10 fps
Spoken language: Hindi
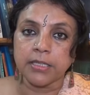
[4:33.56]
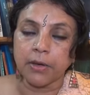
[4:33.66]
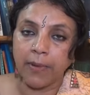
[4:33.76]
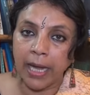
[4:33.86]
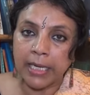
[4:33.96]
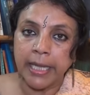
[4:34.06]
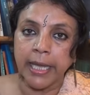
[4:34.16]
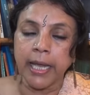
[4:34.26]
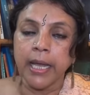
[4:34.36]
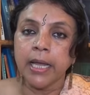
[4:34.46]
सवाल
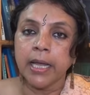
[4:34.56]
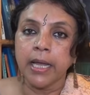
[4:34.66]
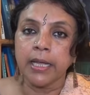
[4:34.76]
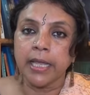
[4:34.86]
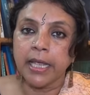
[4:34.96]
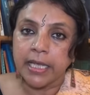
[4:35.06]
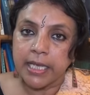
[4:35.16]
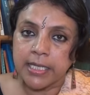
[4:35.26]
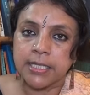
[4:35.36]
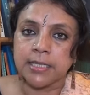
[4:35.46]
यह है कि
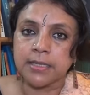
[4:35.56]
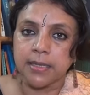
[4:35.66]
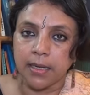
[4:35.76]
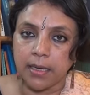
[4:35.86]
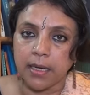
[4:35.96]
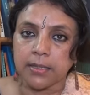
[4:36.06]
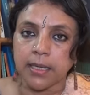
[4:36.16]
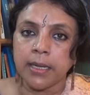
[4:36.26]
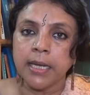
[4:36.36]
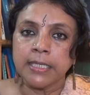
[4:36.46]
इस
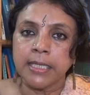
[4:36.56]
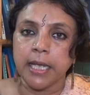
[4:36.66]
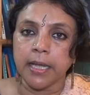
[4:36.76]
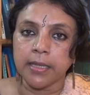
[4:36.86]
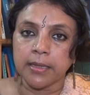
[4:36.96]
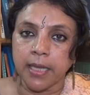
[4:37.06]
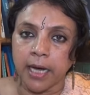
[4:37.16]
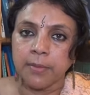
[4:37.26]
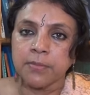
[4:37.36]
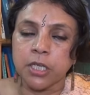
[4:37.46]
तरह से
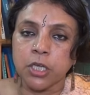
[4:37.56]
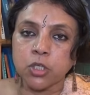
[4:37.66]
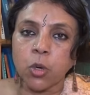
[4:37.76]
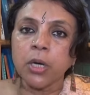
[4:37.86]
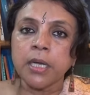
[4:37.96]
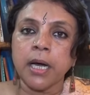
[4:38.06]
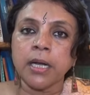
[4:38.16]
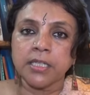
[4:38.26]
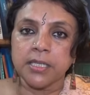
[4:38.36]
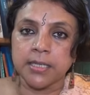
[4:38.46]
धर्म से
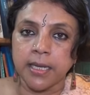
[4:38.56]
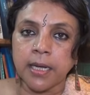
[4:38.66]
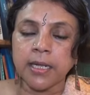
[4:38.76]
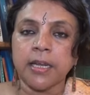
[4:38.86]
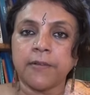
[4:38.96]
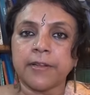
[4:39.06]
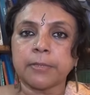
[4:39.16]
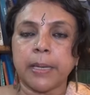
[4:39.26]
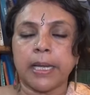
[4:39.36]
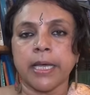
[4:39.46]
जोड़कर जिस तरह की
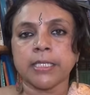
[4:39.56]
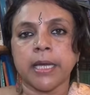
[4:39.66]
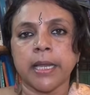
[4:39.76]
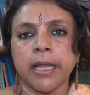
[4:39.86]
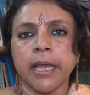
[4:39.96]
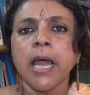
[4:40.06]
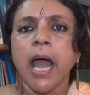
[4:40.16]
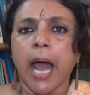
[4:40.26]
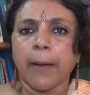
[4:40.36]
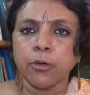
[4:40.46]
नफरत फैलाई जा रही है
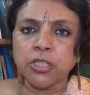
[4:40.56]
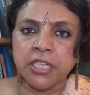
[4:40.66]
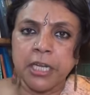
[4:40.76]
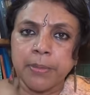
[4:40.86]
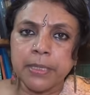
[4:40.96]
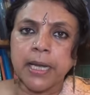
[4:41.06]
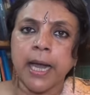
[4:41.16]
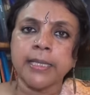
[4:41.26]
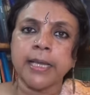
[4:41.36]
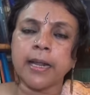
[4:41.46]
आपको स्क्रीन पर
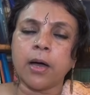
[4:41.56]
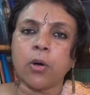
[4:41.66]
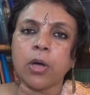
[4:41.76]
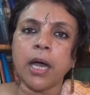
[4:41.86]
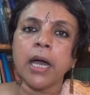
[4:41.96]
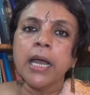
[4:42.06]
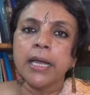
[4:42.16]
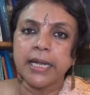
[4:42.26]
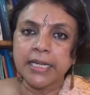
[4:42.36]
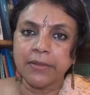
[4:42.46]
दिखाई दे रहा होगा
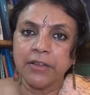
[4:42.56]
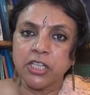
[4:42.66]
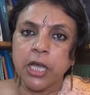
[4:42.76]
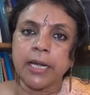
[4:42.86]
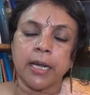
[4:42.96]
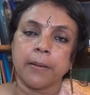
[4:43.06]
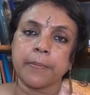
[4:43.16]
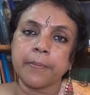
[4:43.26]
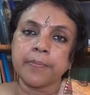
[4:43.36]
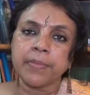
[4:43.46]
कि टीवी चैनल
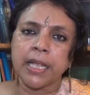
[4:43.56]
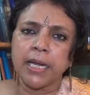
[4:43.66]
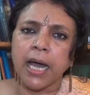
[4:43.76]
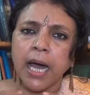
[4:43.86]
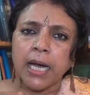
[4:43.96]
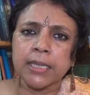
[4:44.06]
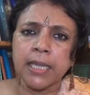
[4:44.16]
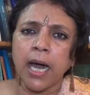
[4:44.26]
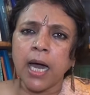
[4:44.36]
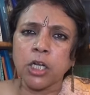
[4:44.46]

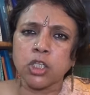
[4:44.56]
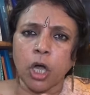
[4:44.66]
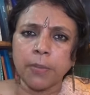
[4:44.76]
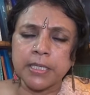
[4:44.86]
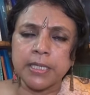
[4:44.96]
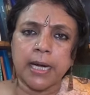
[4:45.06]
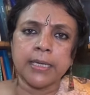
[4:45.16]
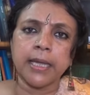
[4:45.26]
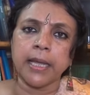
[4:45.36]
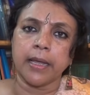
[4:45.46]
लगातार 24
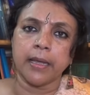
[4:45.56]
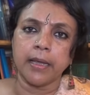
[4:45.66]
घंटे